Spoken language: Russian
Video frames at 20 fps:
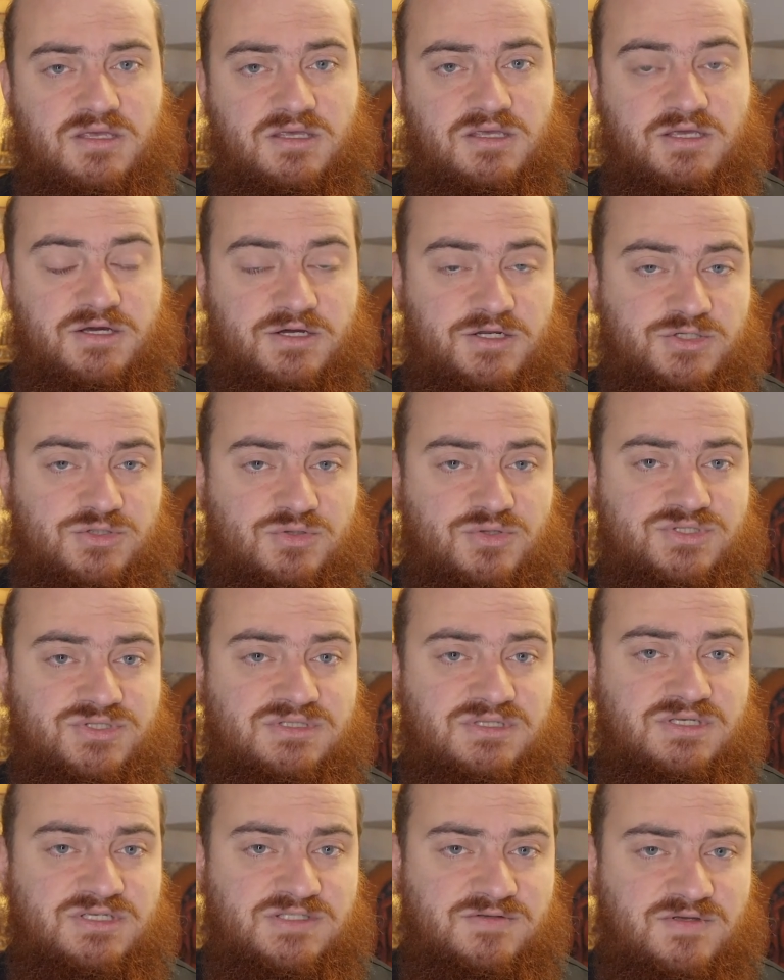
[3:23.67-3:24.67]
И Христос
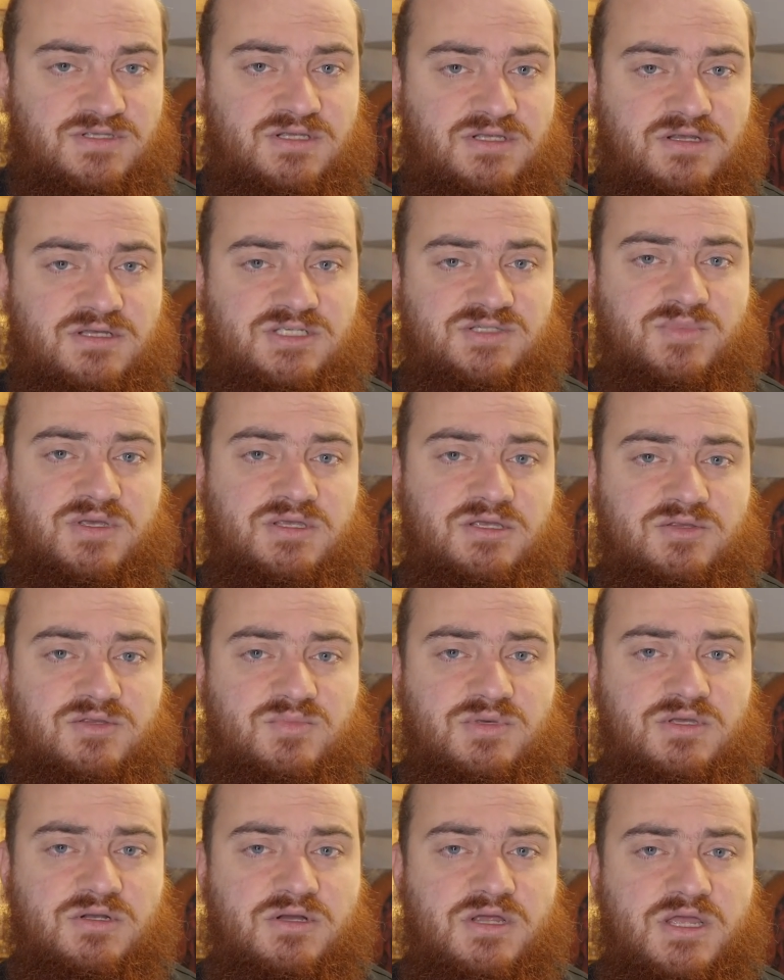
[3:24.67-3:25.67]
действительно изменит
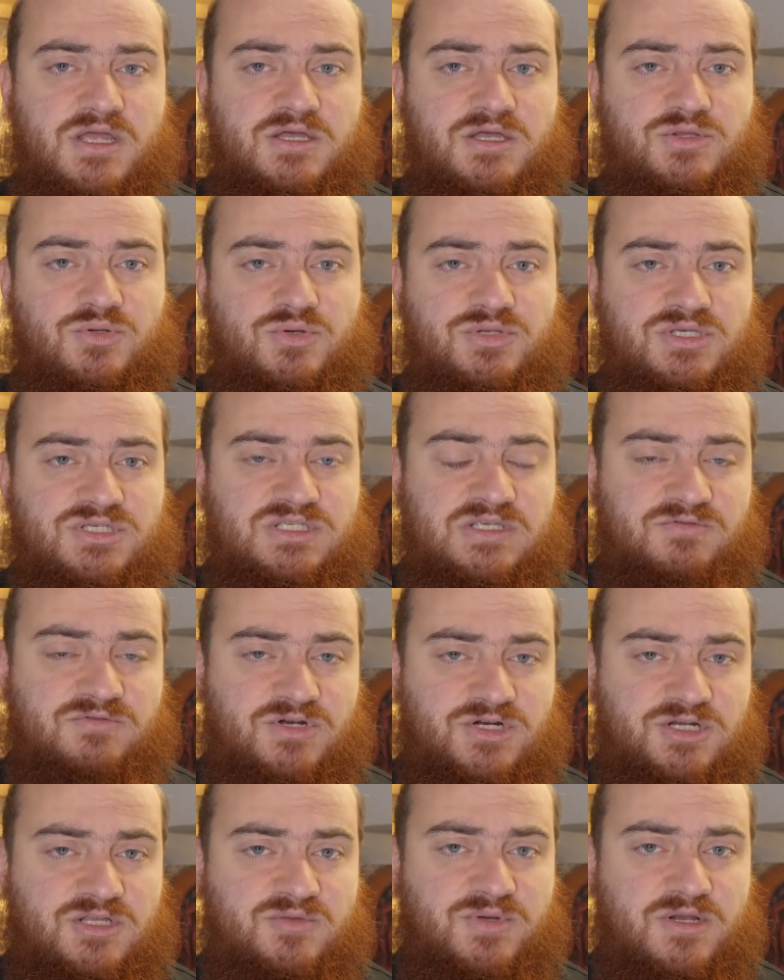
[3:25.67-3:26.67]
мир, но не
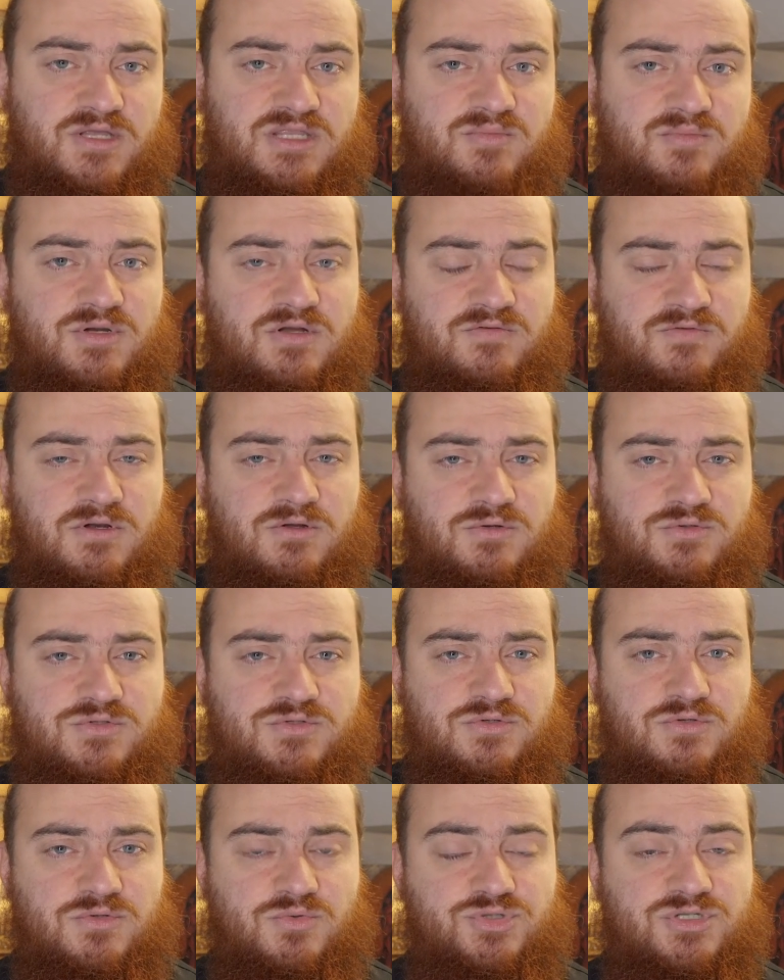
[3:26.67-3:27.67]
совершит при этом
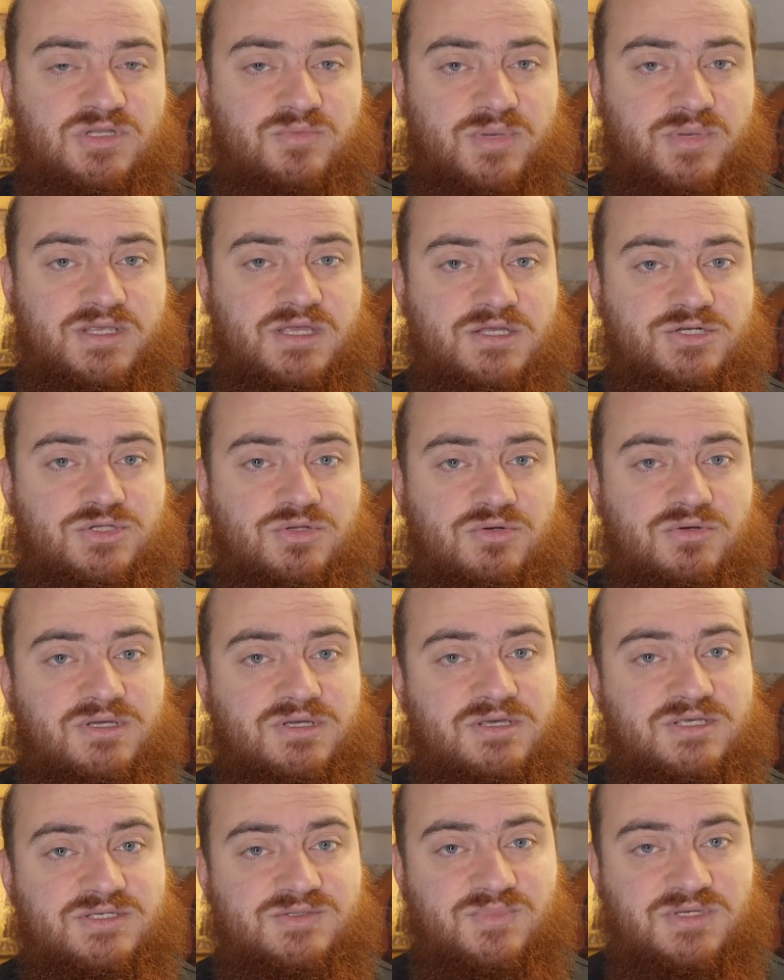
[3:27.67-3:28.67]
революцию. Нужно понять, что
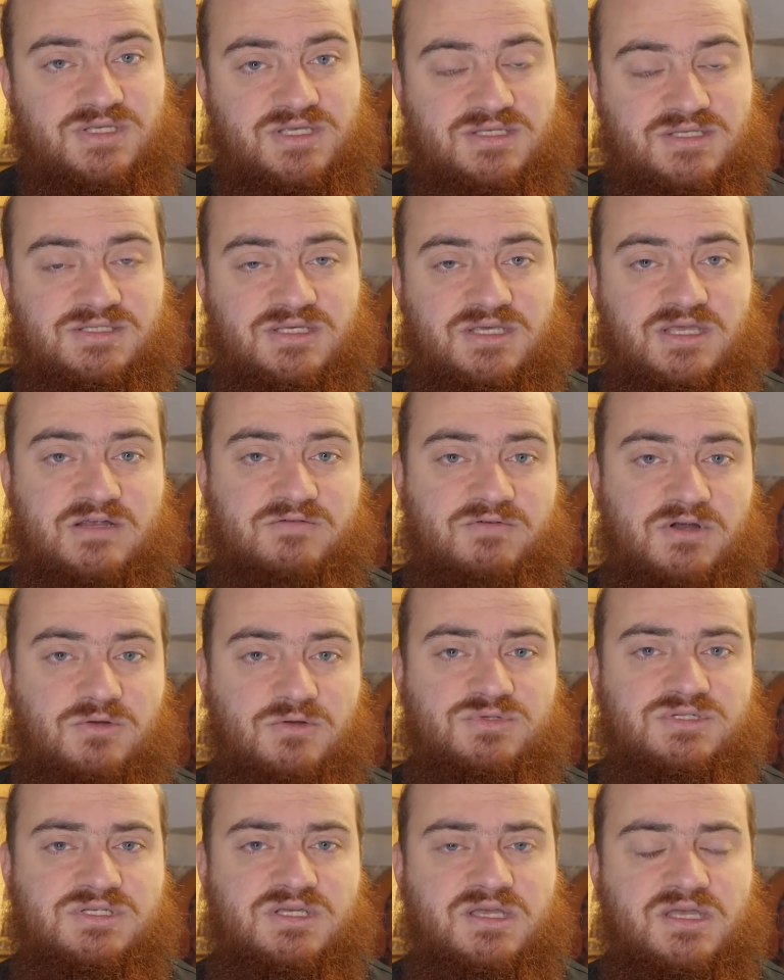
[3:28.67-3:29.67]
изменить и
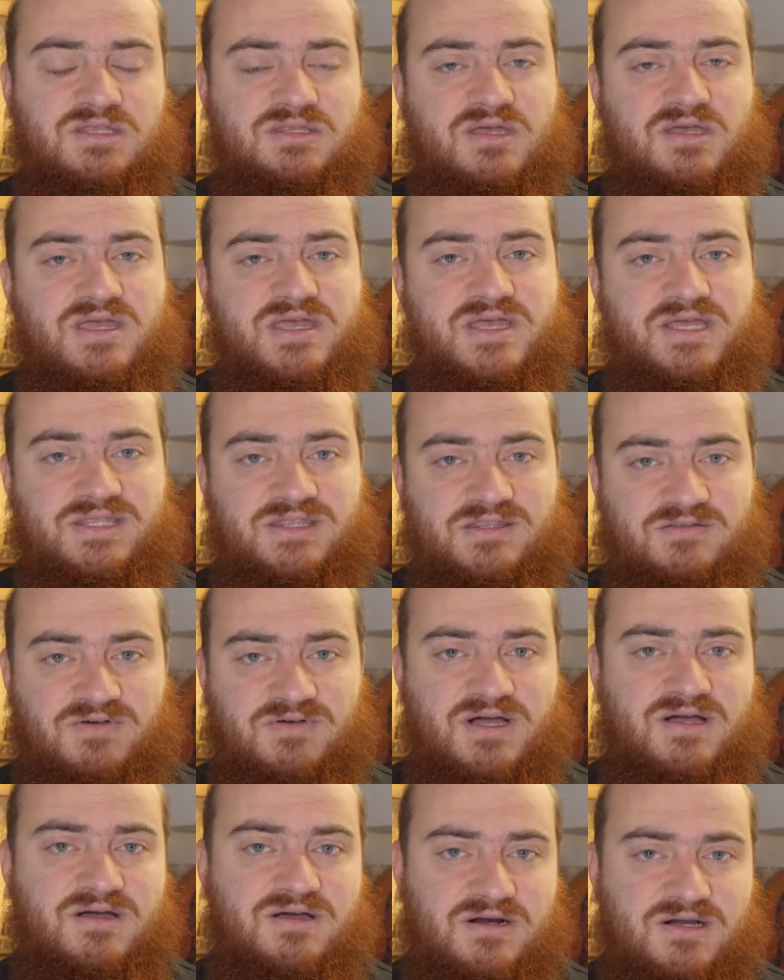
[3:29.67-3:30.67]
революция – это
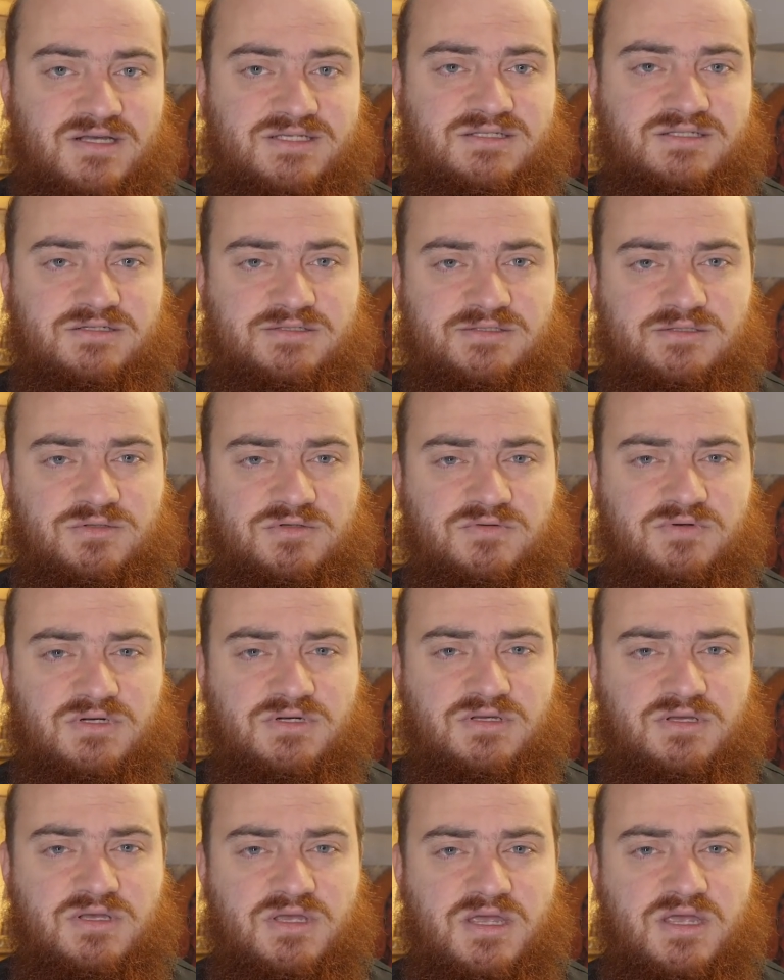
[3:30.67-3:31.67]
два разных
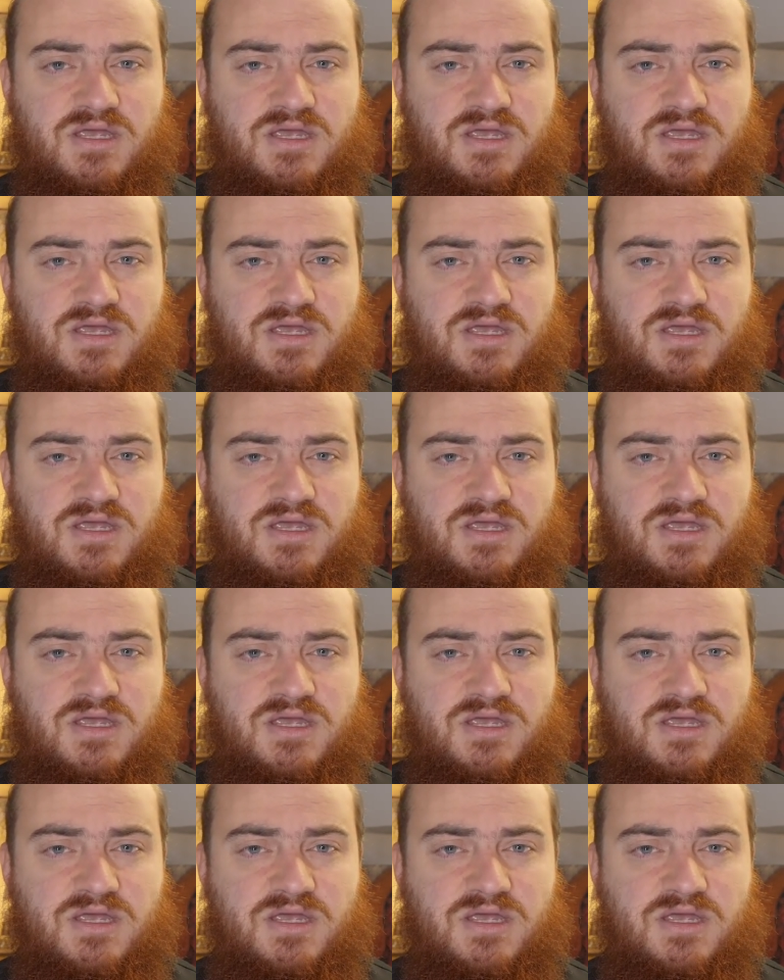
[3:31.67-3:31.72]
слова.